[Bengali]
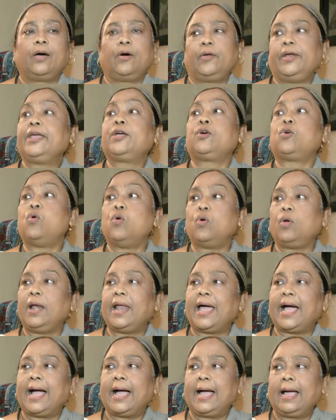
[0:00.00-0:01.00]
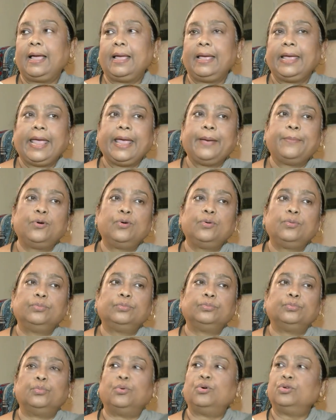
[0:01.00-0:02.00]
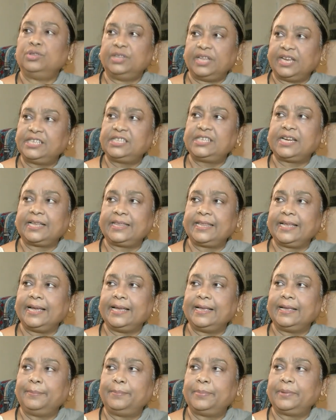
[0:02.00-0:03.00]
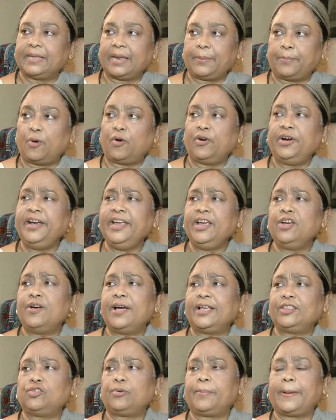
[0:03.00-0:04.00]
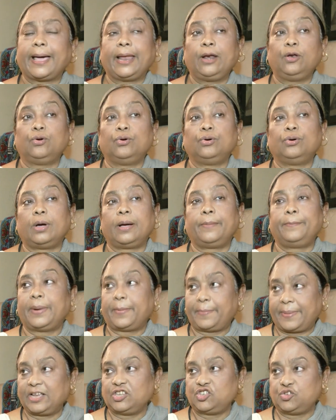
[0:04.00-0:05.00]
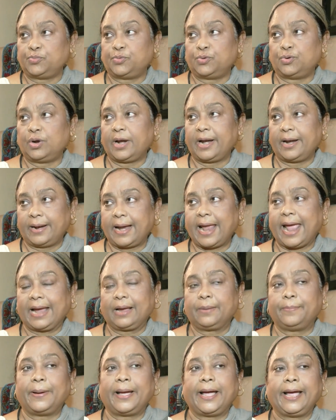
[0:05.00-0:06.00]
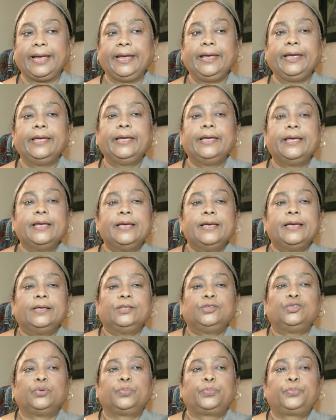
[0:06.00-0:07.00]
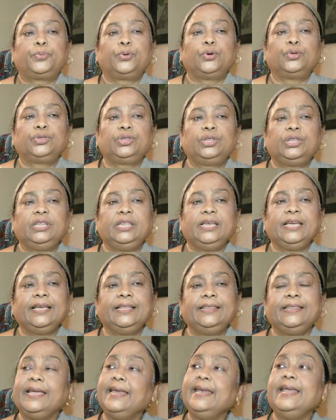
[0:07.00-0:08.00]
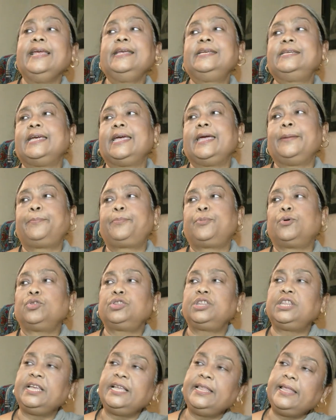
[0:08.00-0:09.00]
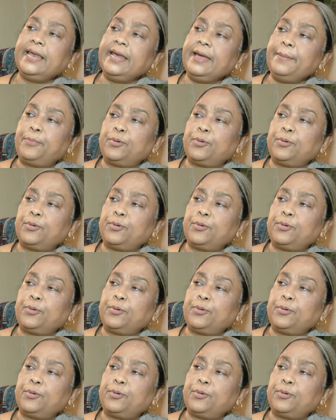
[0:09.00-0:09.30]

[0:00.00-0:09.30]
অনেক খোলা এবং বোনদের সাথে তার বন্ডিংও এত ভালো আমরা পাঁচ বোন এক ভাই তো প্রতিদিনই সে প্রতিদিনই